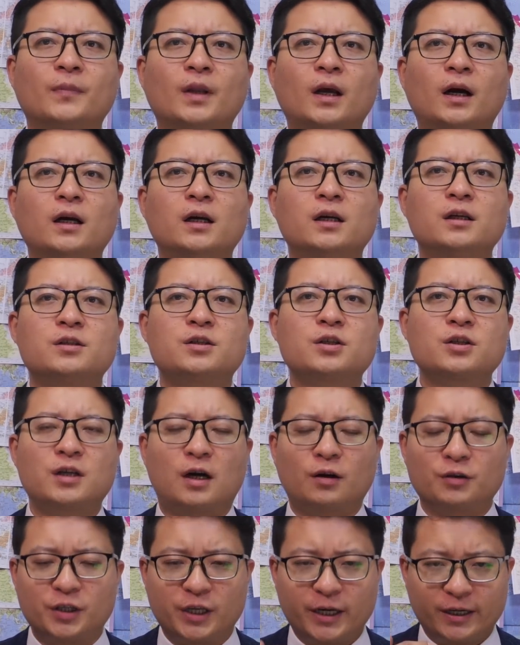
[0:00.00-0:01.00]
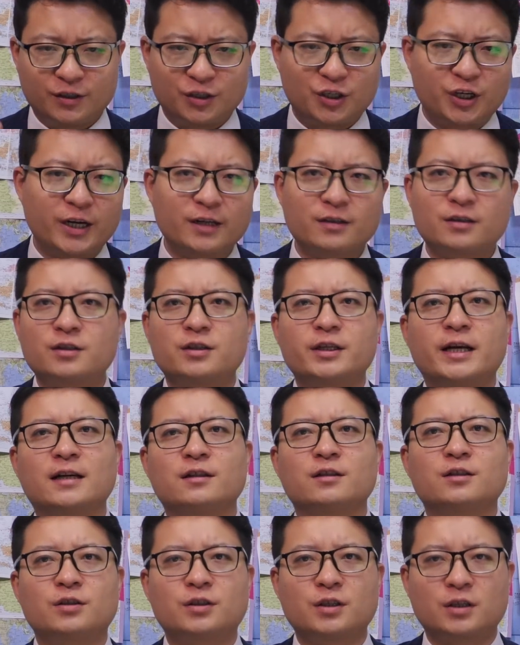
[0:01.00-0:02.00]
啊，至少眼前是这
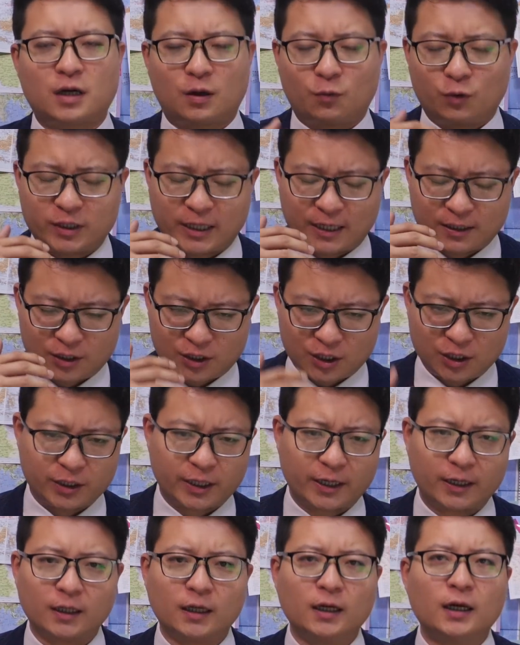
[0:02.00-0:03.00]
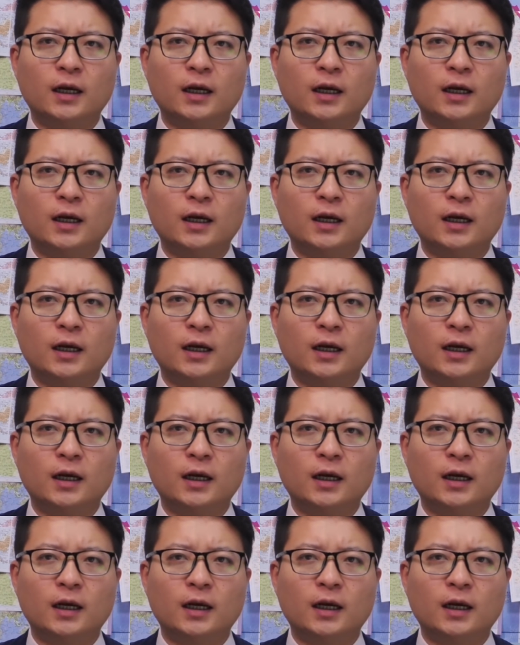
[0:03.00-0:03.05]
样子。至少我想今年，